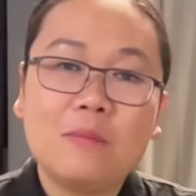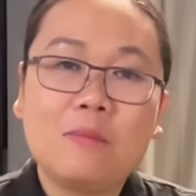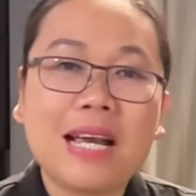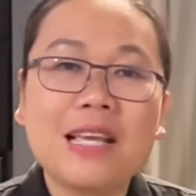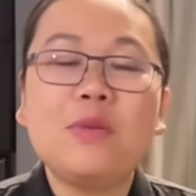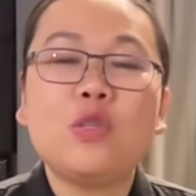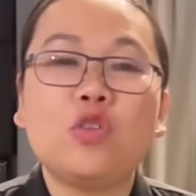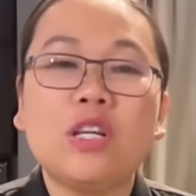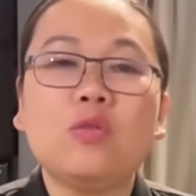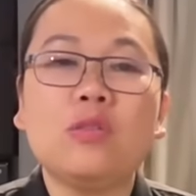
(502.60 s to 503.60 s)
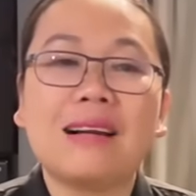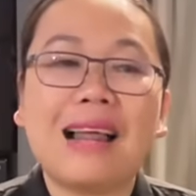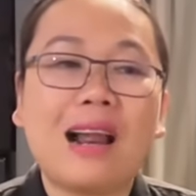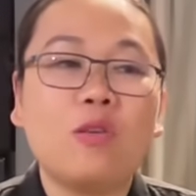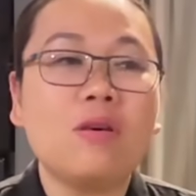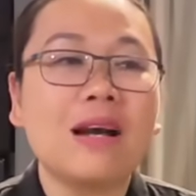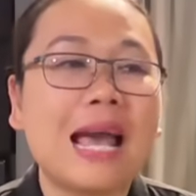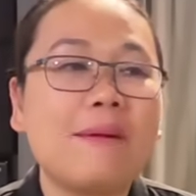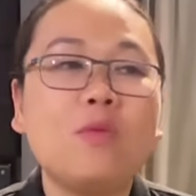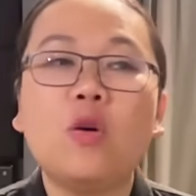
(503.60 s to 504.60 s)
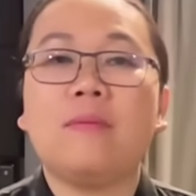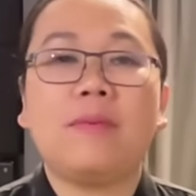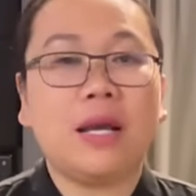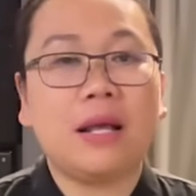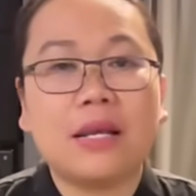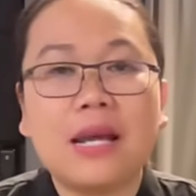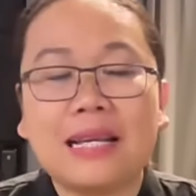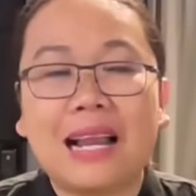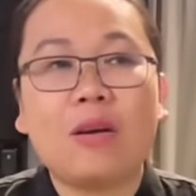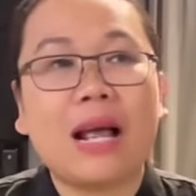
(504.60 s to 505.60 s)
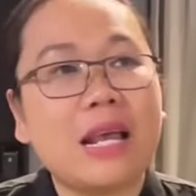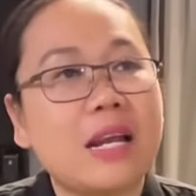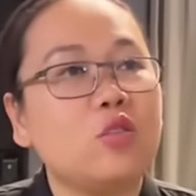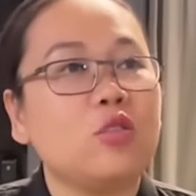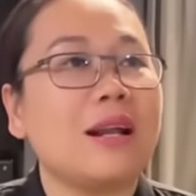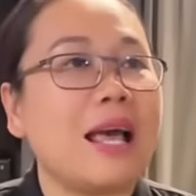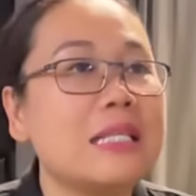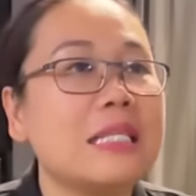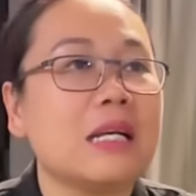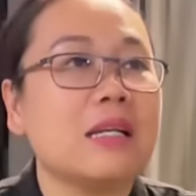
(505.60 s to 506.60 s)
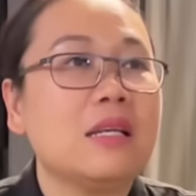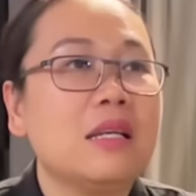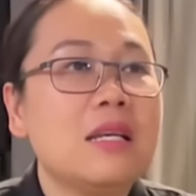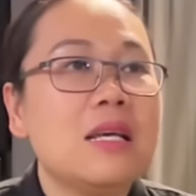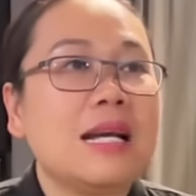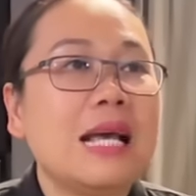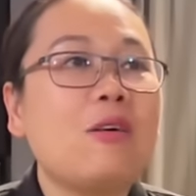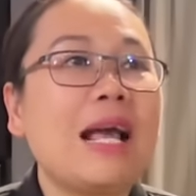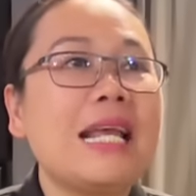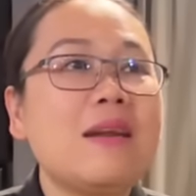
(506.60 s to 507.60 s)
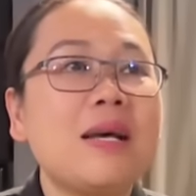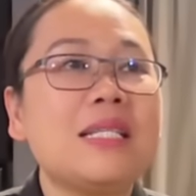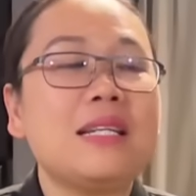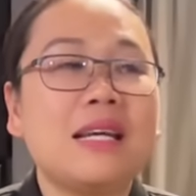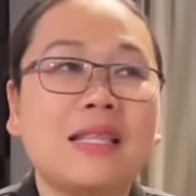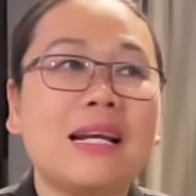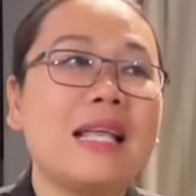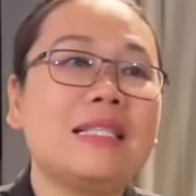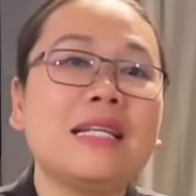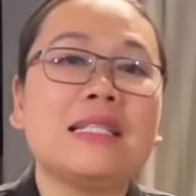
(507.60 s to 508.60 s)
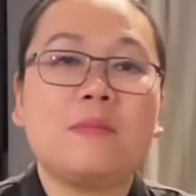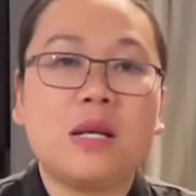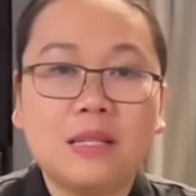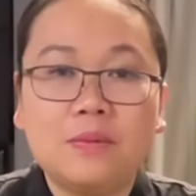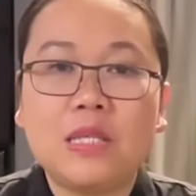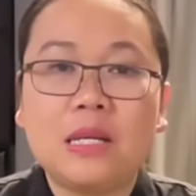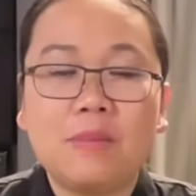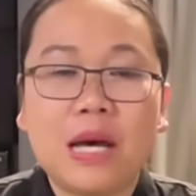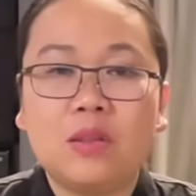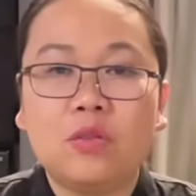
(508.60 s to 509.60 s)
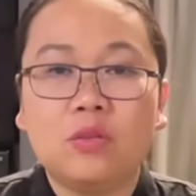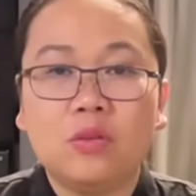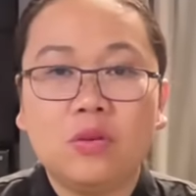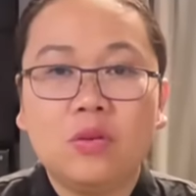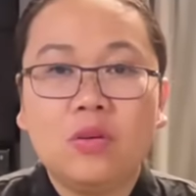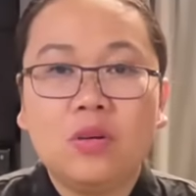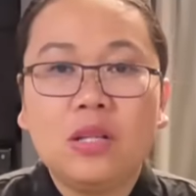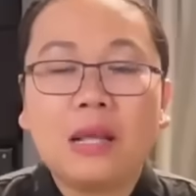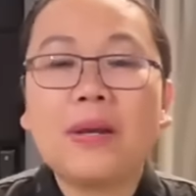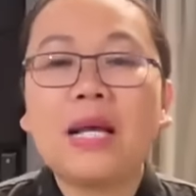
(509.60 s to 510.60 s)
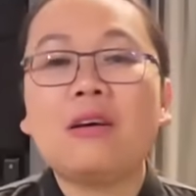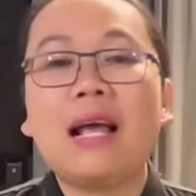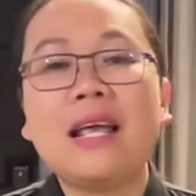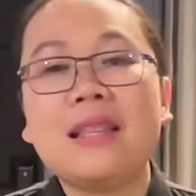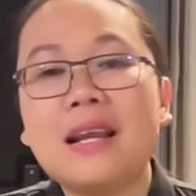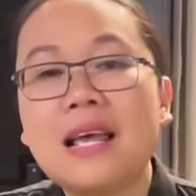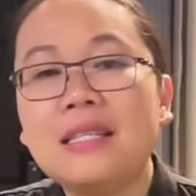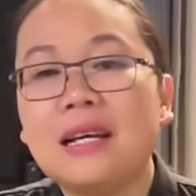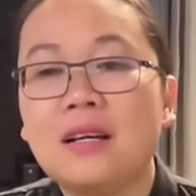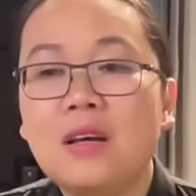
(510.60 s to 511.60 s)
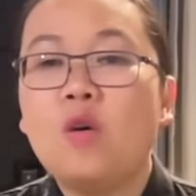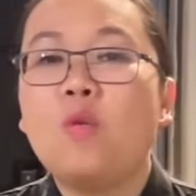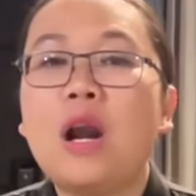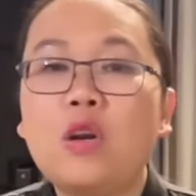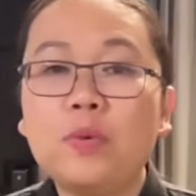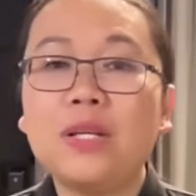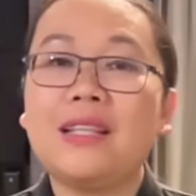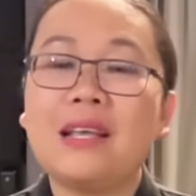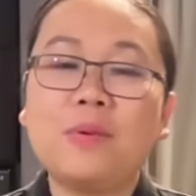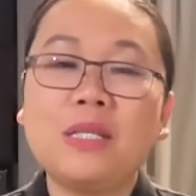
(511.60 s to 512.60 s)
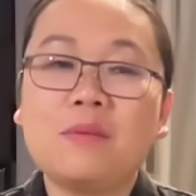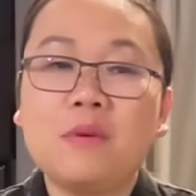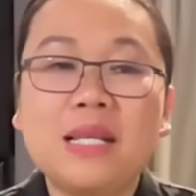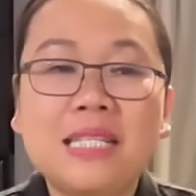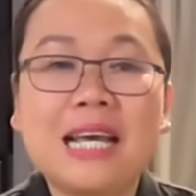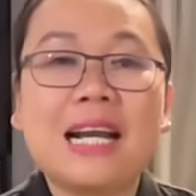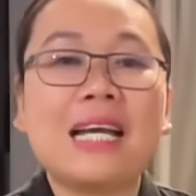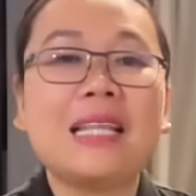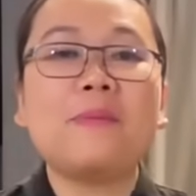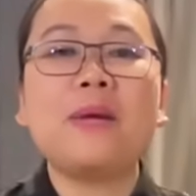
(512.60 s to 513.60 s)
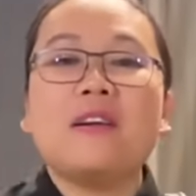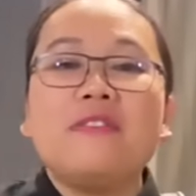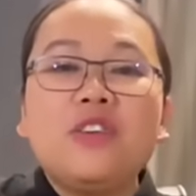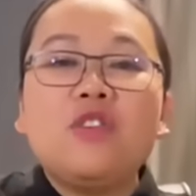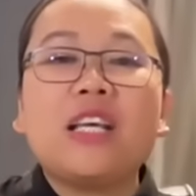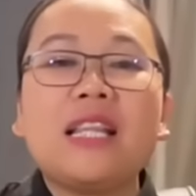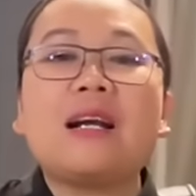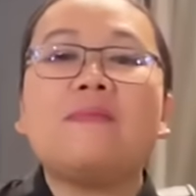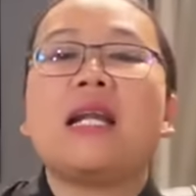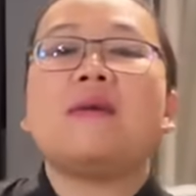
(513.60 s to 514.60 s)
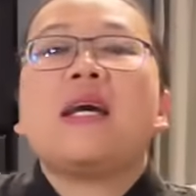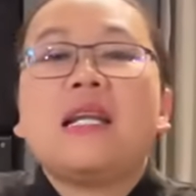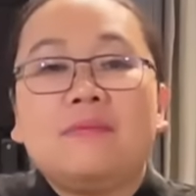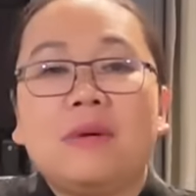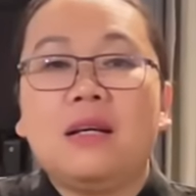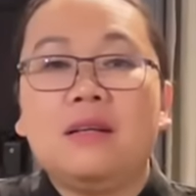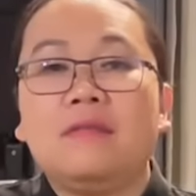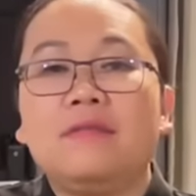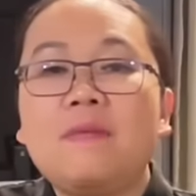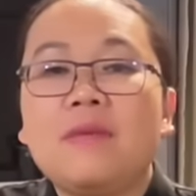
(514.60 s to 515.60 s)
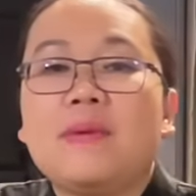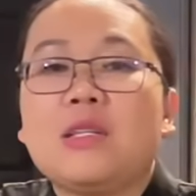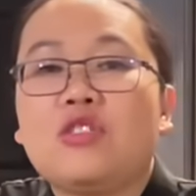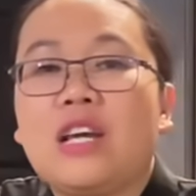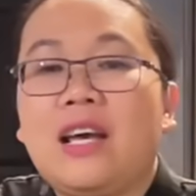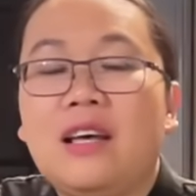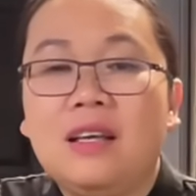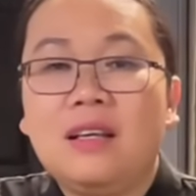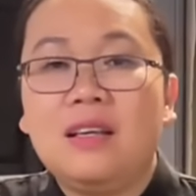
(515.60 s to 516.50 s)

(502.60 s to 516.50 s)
Makanya Miss Juni itu selalu ngamuk sama kalian kalau kalian itu telanjang. Kalau kalian masih nggak telanjang, saya masih bisa bantu. Tapi kalau kalian telanjang, walaupun kita bisa memenjarakan, tapi kan video kita kemana-mana, Mbak. Paham nggak maksud saya?